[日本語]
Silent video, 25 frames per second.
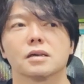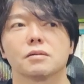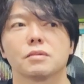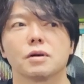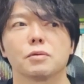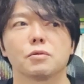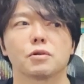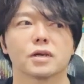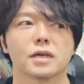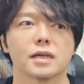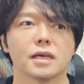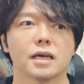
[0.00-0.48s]
ま
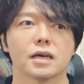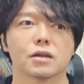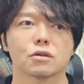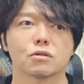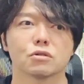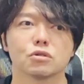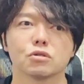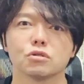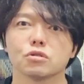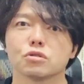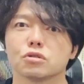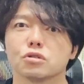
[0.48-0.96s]
あ、僕はね、あの
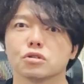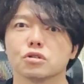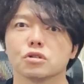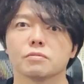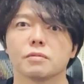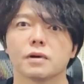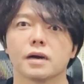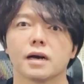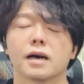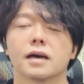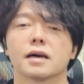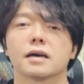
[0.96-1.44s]

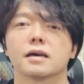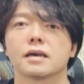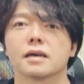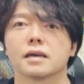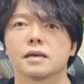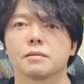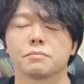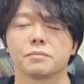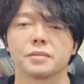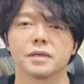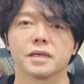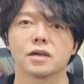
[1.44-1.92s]
YouTuber、
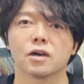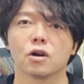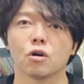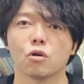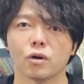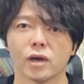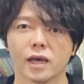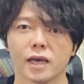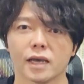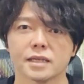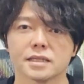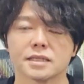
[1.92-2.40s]
美
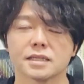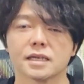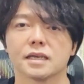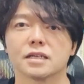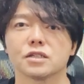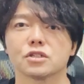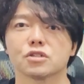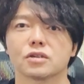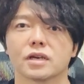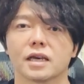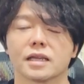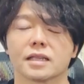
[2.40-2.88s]
声
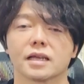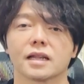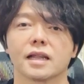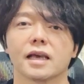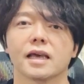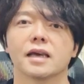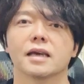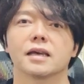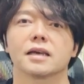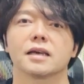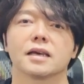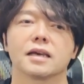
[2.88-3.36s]
選手権で
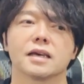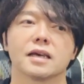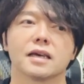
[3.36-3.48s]
ね、